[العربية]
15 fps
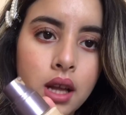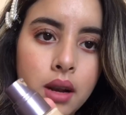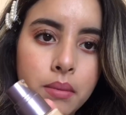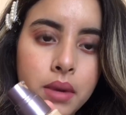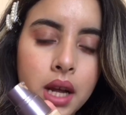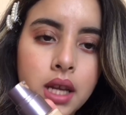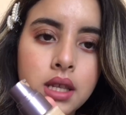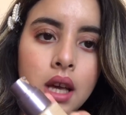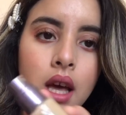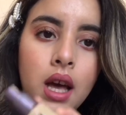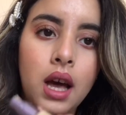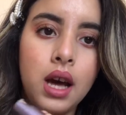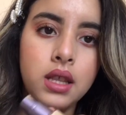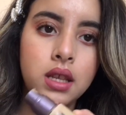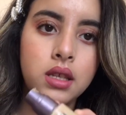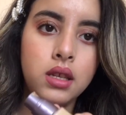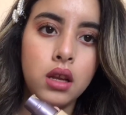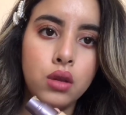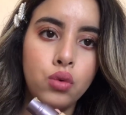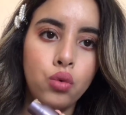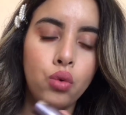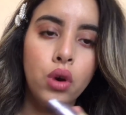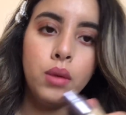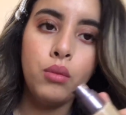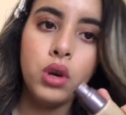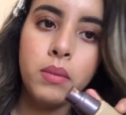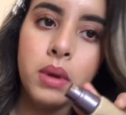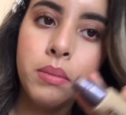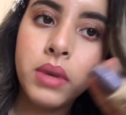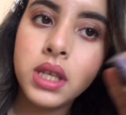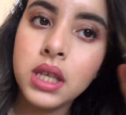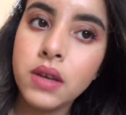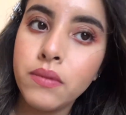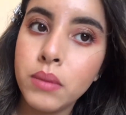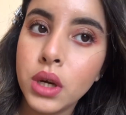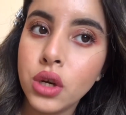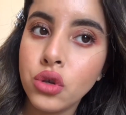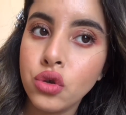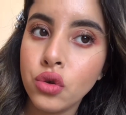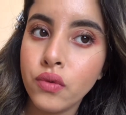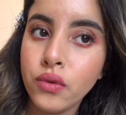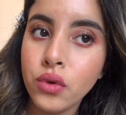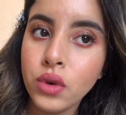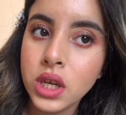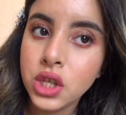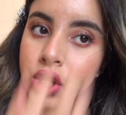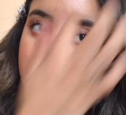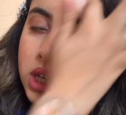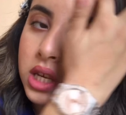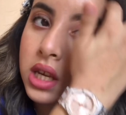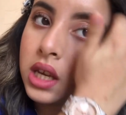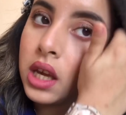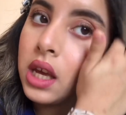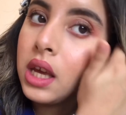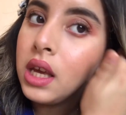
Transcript: البنات هذا ديال دوان المهم البنات كيف ما كتشوفوا كيجي